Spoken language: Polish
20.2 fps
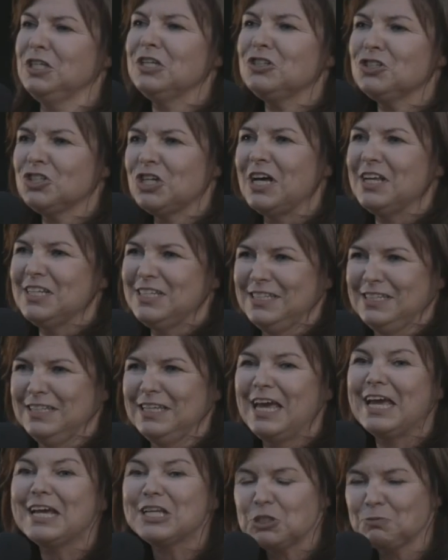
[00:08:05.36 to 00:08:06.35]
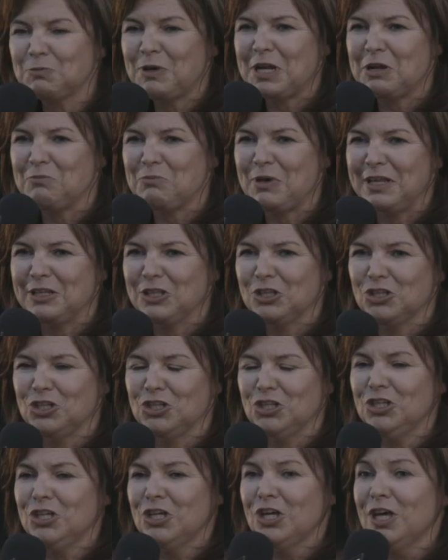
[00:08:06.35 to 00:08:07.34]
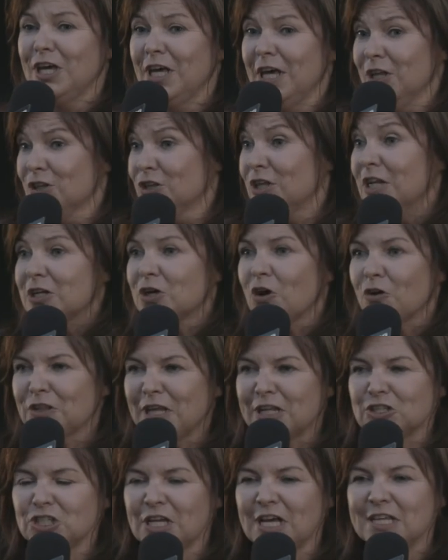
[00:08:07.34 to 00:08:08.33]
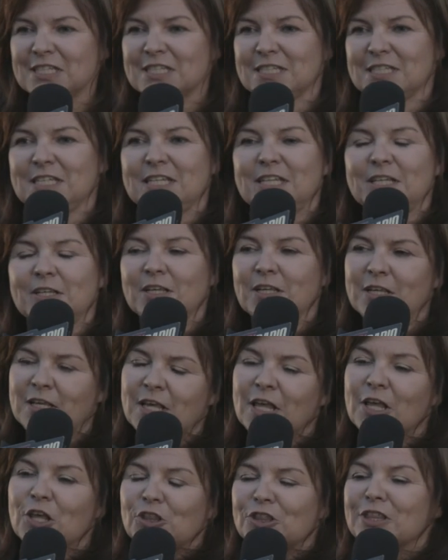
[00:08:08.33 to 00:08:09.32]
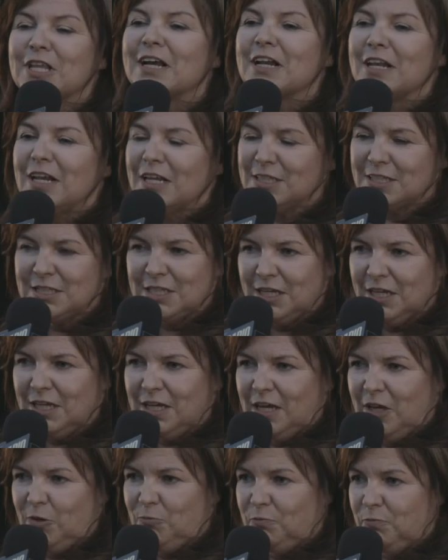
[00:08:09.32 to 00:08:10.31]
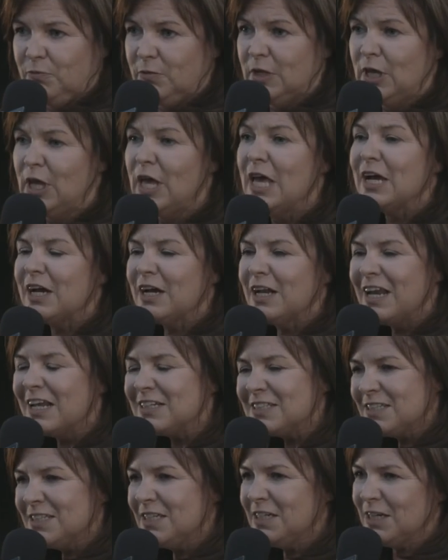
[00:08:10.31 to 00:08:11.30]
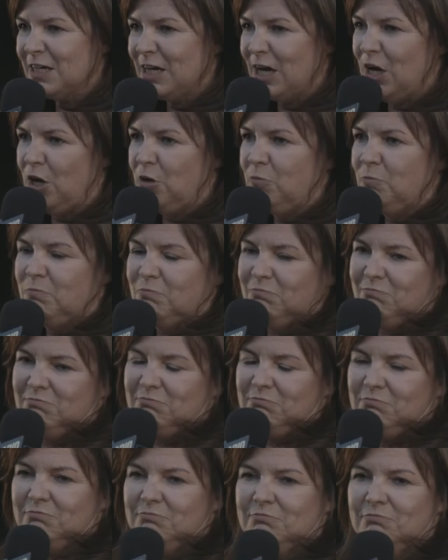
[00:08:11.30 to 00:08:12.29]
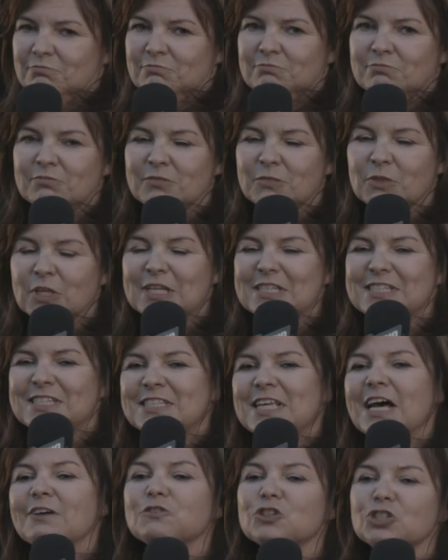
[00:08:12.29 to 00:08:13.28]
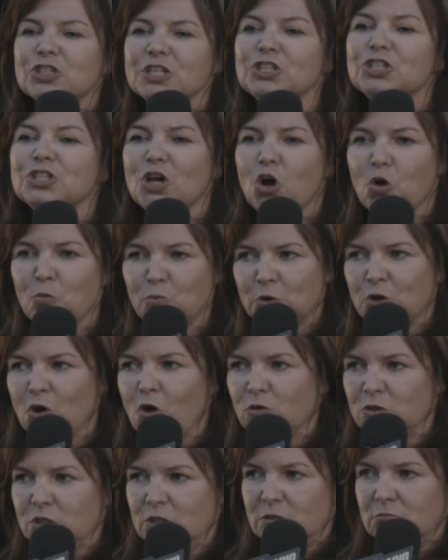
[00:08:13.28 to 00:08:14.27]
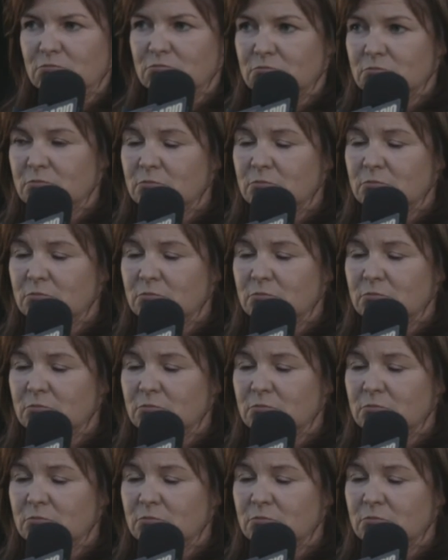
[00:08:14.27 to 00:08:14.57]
nie czas na eksperymenty, tylko na czas na klasykę. Klasyka zawsze się obroni.